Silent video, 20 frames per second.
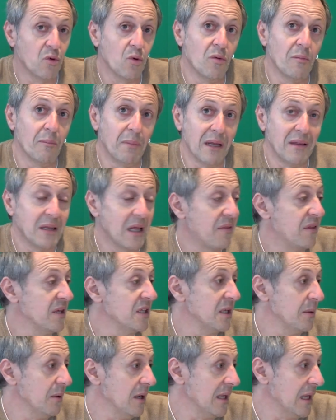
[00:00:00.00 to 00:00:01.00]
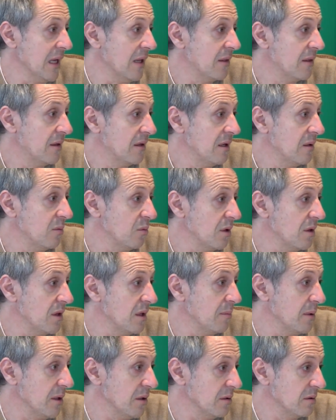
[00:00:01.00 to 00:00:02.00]
un plan de accesibilidad en el
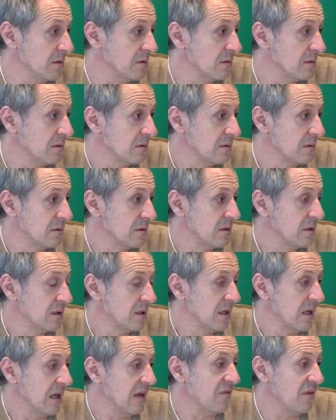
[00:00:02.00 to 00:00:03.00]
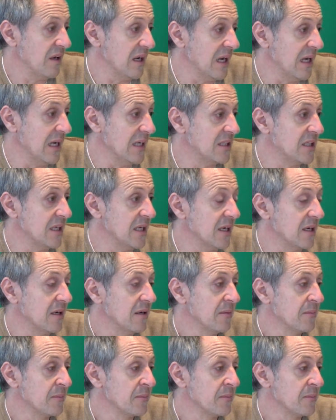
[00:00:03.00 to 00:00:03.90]
municipio. Al final es ir,